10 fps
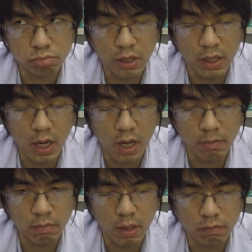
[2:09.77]
ยา
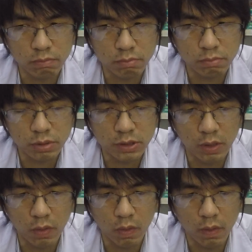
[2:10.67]
น้ำแบบสเตีย
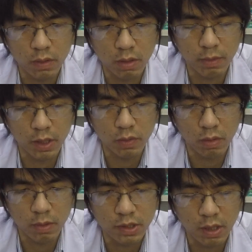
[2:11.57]
รอยเนาะมาให้ดู
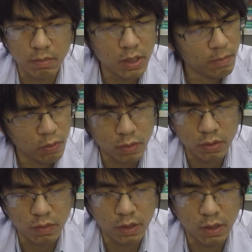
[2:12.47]
ว่าใช้ไม่ได้ผล
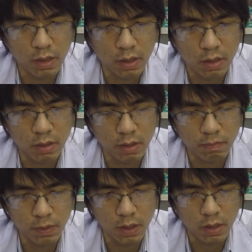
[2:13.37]
ตัวนี้ฮะ ก็เลย
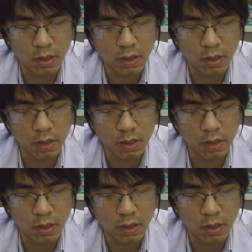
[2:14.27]
เปลี่ยน